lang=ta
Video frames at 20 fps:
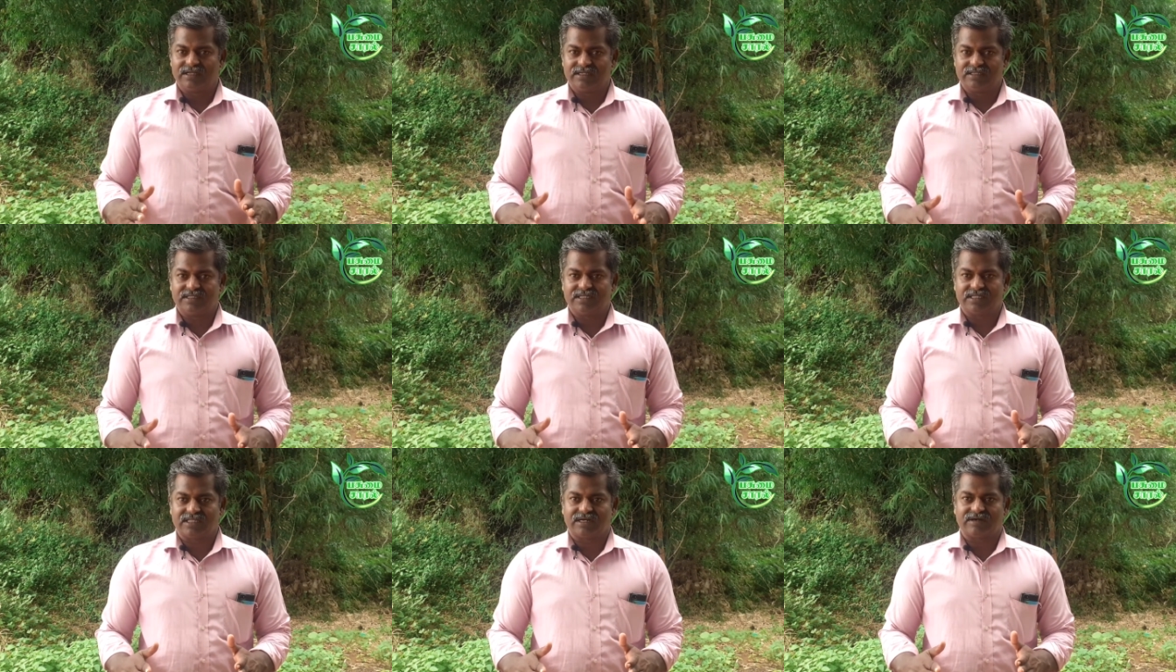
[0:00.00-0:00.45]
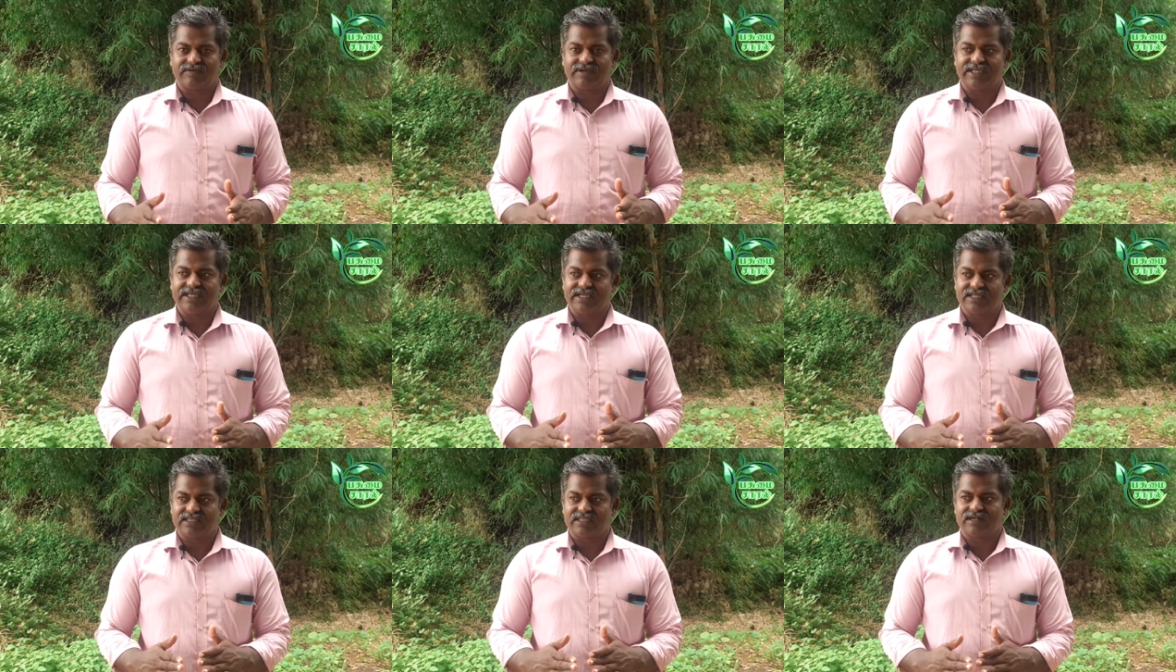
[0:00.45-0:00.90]
இந்த தடவை
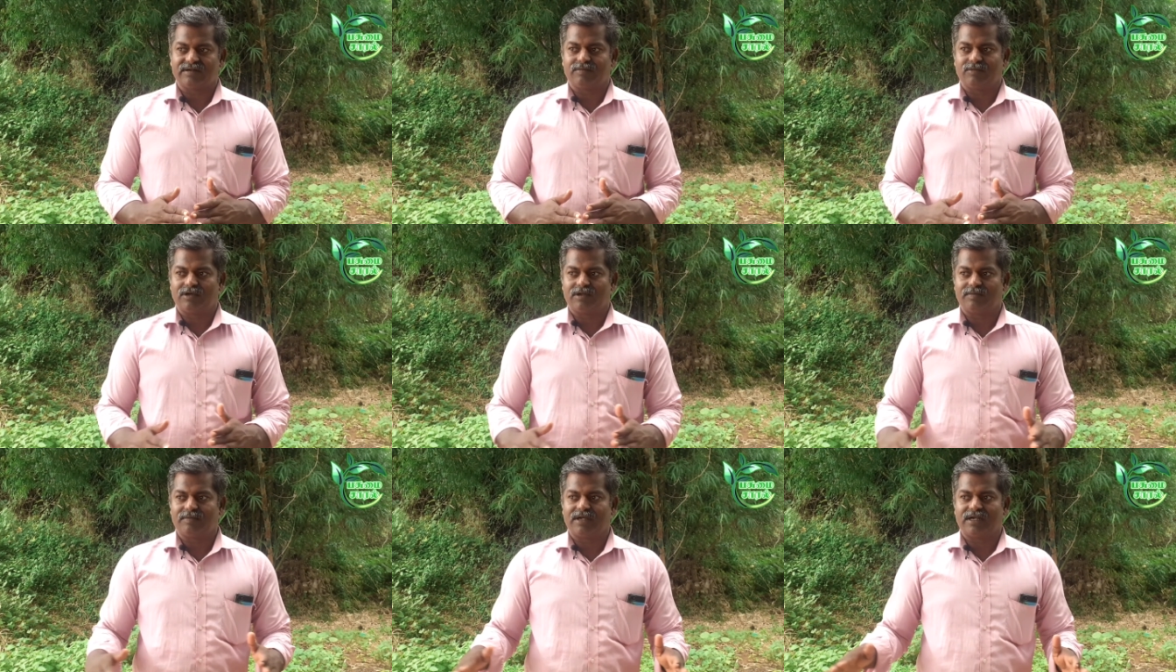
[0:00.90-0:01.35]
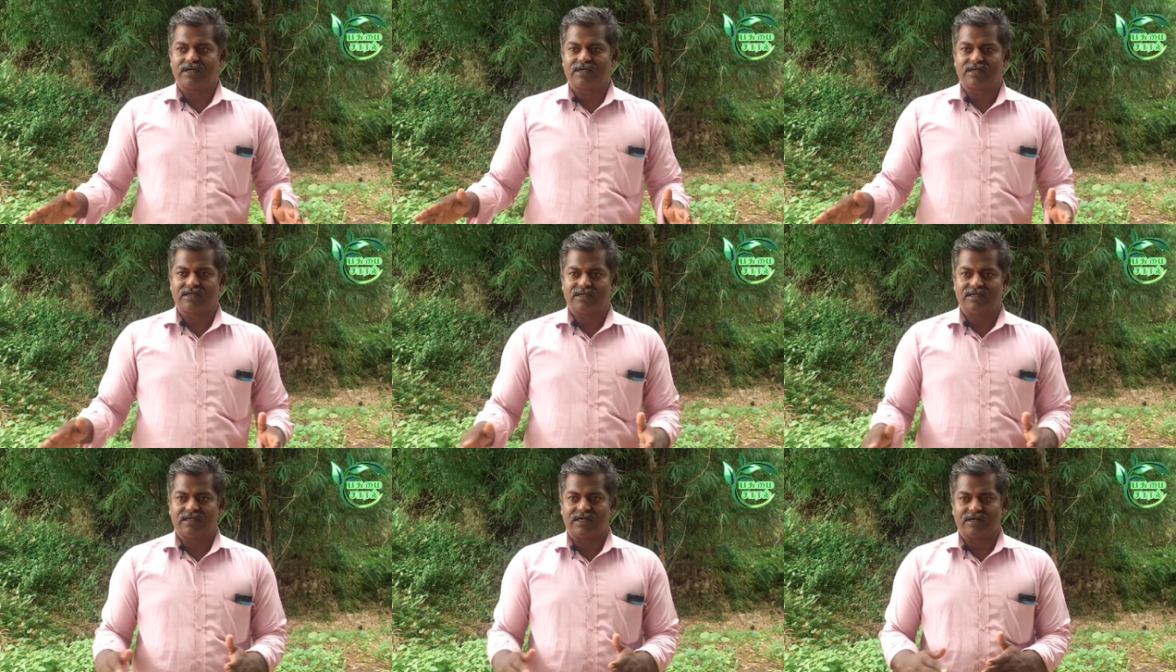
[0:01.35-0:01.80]
இயந்திரம் மூலமாக
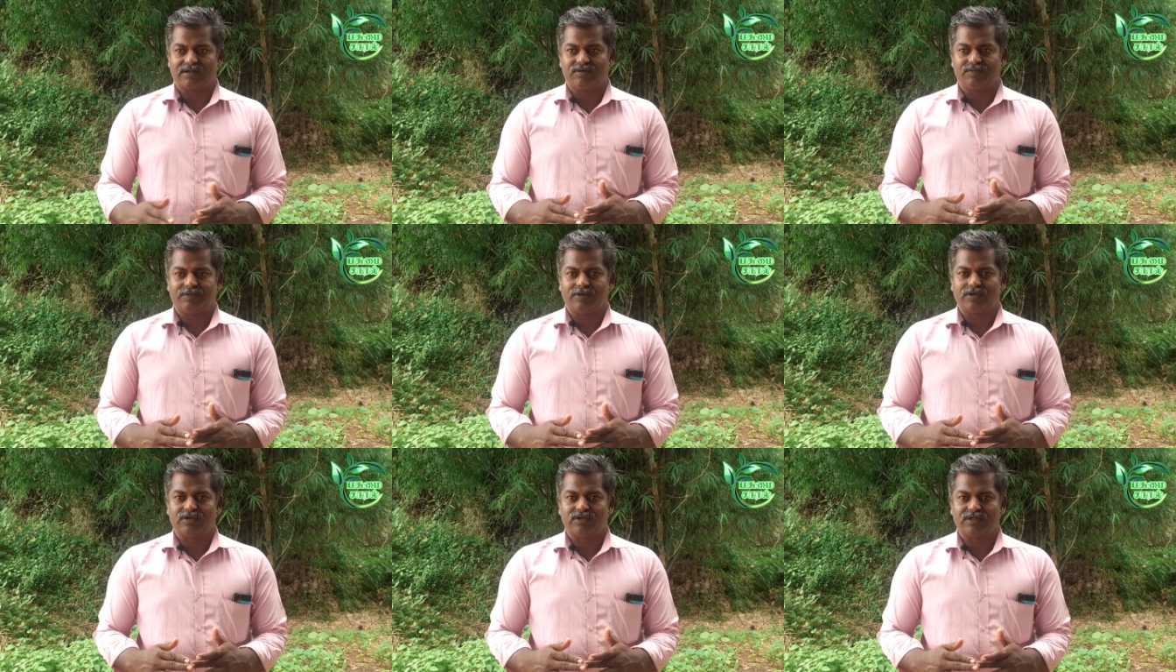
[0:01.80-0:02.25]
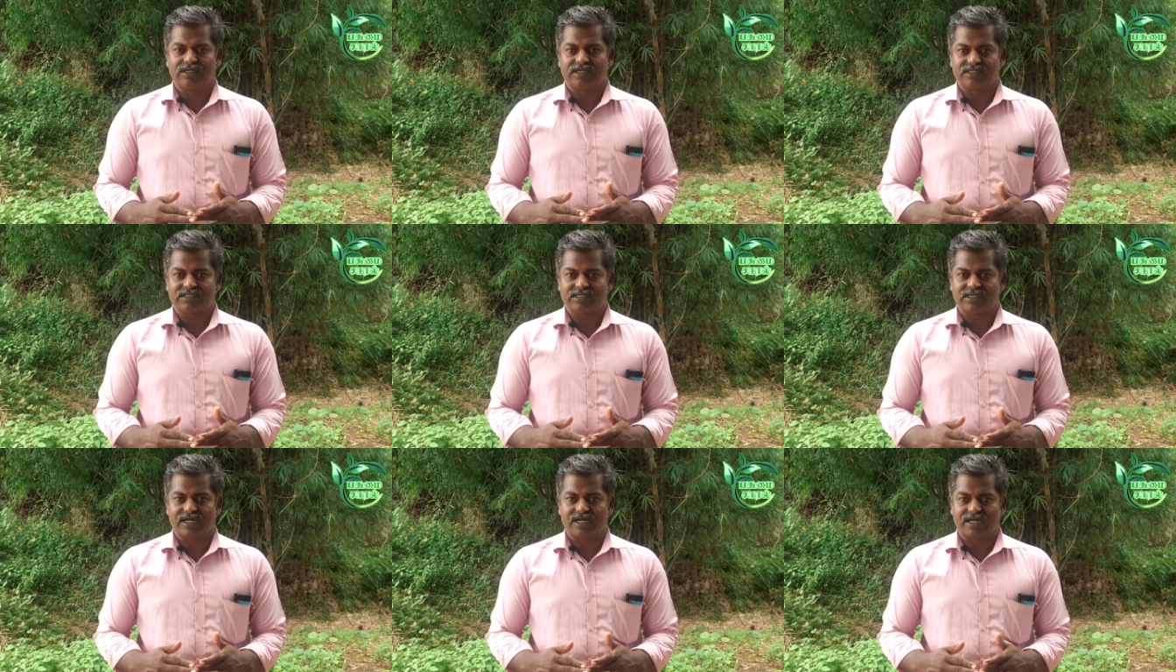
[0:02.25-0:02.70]
நடவு
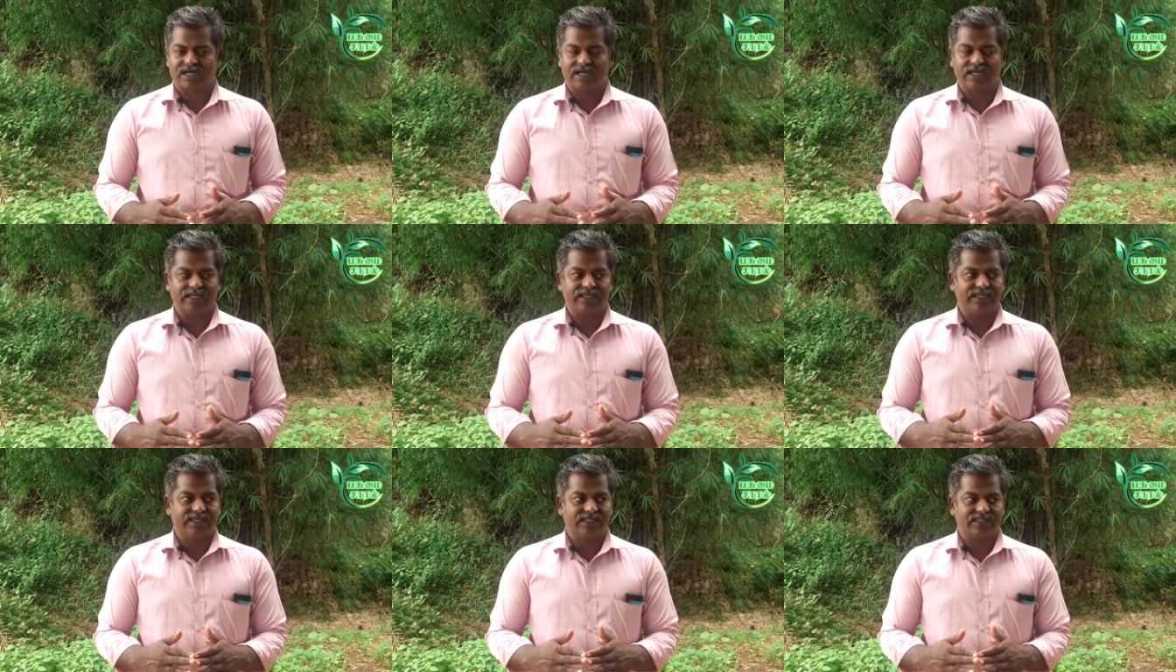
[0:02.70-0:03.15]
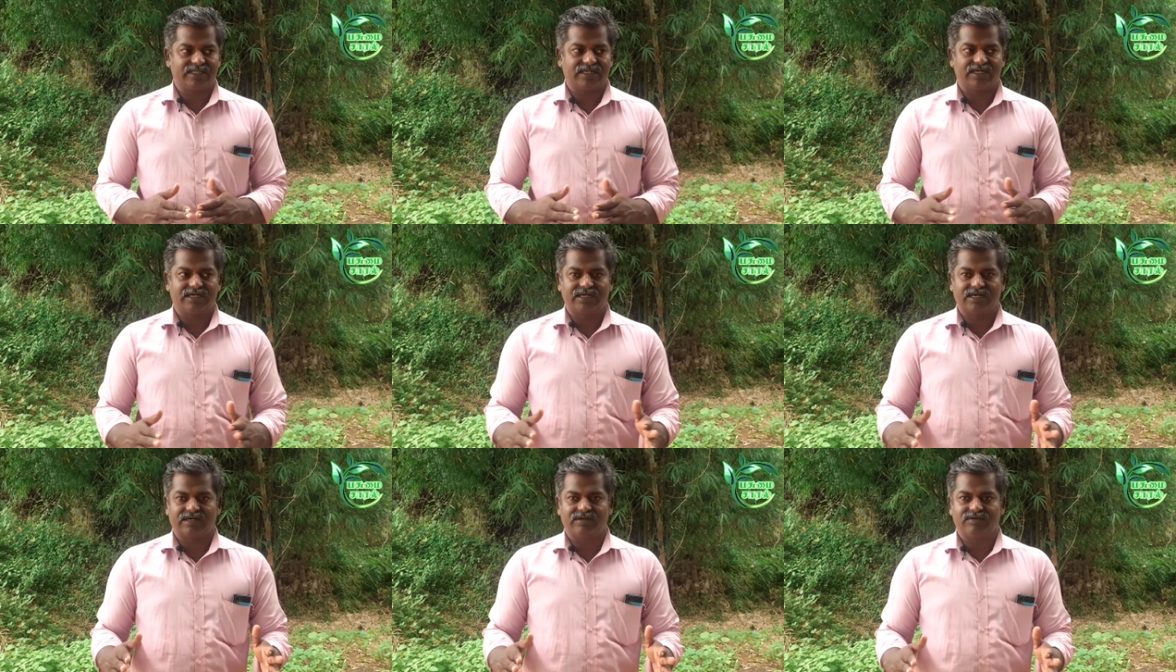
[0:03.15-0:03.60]
போடணுங்கிறதுக்காக
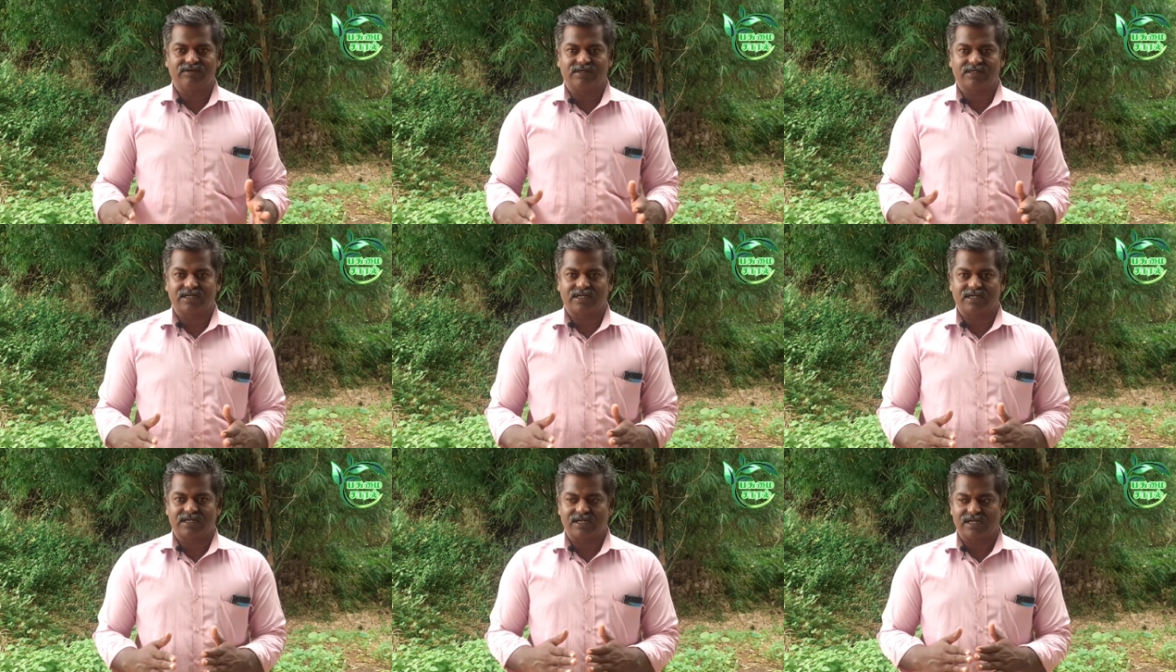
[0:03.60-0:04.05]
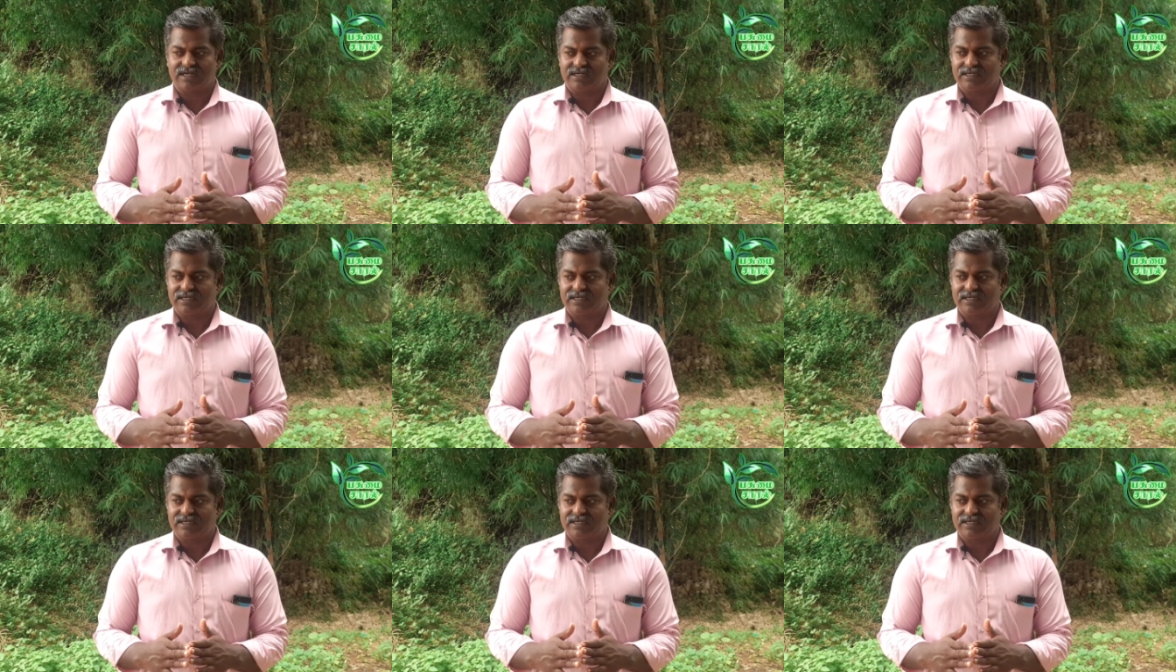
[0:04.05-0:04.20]
இயந்திர நடவுக்காக